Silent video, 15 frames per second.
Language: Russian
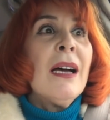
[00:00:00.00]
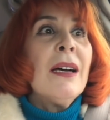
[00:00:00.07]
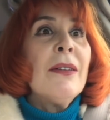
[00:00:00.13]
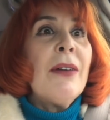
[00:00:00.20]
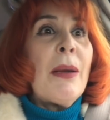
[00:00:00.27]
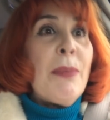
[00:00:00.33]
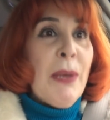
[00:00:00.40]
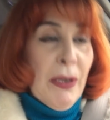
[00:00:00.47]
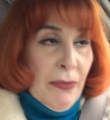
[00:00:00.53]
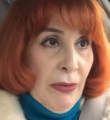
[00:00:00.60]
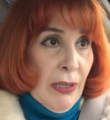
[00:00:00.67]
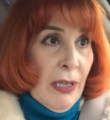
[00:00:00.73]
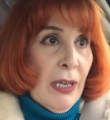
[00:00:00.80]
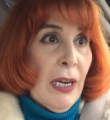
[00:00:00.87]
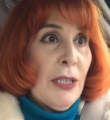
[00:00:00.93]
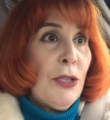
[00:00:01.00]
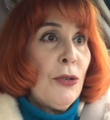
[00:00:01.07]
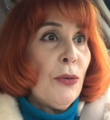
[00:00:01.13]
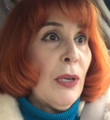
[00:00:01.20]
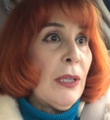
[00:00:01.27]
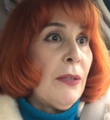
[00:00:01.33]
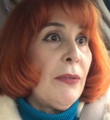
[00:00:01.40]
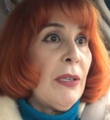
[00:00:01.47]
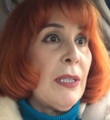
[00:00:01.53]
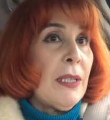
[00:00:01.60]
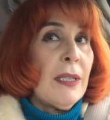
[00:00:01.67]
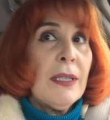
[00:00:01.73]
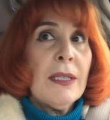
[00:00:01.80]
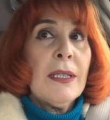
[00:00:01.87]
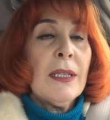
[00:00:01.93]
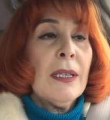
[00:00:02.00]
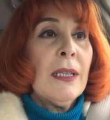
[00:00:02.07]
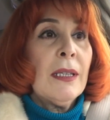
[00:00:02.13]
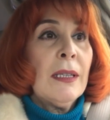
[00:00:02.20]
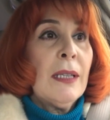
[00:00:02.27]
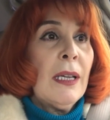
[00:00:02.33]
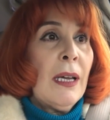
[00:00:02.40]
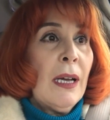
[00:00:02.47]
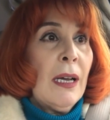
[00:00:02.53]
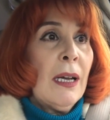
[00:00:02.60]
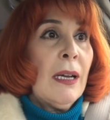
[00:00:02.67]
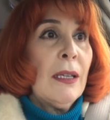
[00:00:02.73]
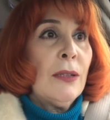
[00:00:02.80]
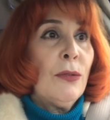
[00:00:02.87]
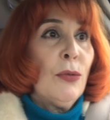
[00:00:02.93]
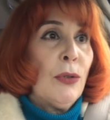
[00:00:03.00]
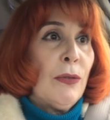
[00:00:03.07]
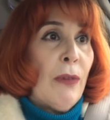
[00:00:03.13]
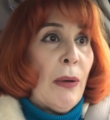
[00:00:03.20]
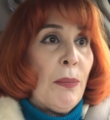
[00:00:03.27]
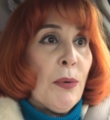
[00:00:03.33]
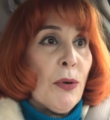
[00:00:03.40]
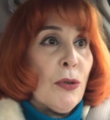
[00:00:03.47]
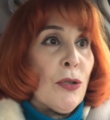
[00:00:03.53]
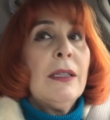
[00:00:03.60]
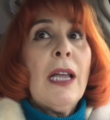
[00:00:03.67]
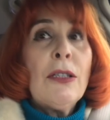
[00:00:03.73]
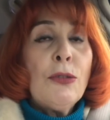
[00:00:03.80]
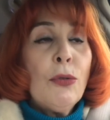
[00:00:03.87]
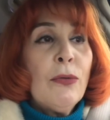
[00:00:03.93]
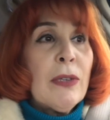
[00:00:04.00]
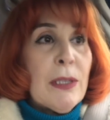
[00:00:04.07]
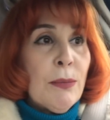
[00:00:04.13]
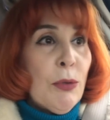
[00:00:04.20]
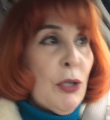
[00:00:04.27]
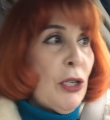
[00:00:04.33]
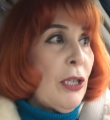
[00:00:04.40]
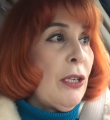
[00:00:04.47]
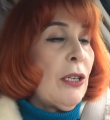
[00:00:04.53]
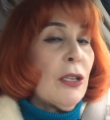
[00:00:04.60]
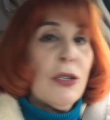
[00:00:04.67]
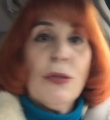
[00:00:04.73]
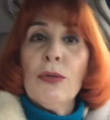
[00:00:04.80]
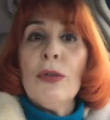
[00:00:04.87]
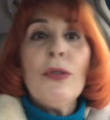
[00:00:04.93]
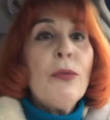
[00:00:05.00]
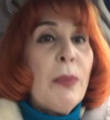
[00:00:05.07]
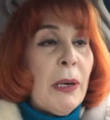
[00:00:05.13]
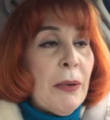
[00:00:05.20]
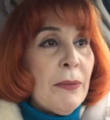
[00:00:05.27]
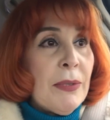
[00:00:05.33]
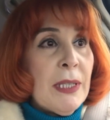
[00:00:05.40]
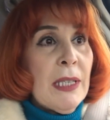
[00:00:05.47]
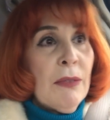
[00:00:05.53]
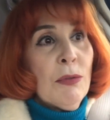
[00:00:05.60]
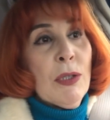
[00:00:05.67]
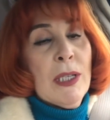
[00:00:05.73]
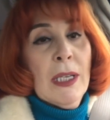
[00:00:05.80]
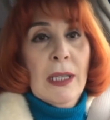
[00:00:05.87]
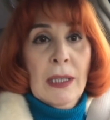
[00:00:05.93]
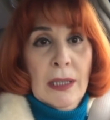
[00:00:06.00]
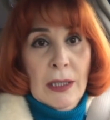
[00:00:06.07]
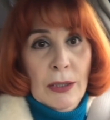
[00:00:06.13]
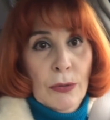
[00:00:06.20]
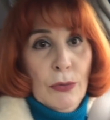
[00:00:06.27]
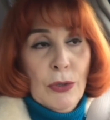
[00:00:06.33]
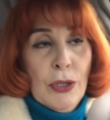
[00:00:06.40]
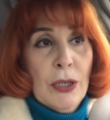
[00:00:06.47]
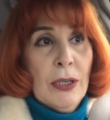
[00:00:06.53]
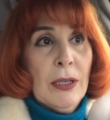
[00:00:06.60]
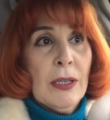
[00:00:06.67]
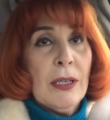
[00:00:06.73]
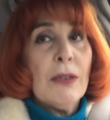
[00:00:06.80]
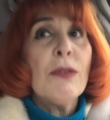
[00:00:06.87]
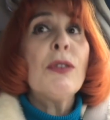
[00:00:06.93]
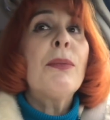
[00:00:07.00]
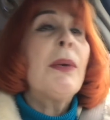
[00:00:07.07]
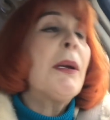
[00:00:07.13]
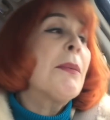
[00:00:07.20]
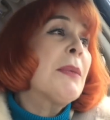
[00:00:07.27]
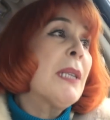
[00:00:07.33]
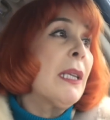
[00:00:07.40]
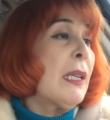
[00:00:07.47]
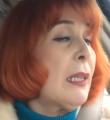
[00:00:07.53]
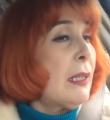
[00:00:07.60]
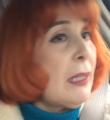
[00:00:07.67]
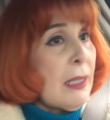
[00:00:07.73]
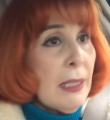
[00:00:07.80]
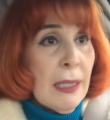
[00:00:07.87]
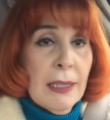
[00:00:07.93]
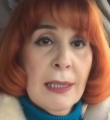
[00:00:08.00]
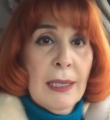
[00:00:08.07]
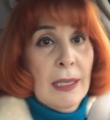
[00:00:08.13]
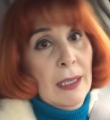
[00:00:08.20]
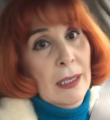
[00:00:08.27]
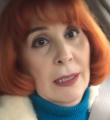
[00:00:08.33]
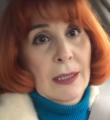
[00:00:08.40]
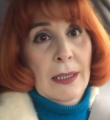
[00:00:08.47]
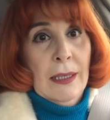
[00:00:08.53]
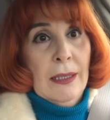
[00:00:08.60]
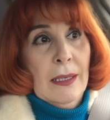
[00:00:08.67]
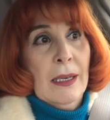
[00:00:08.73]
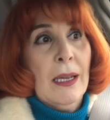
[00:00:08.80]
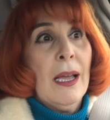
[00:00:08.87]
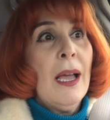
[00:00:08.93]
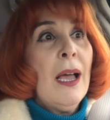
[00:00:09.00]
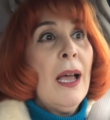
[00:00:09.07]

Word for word: Во-первых, хочу ответить э, на тот вопрос, на то возмущение, что ну прям все вот золотые ученики, вот прям золотые раз золотые.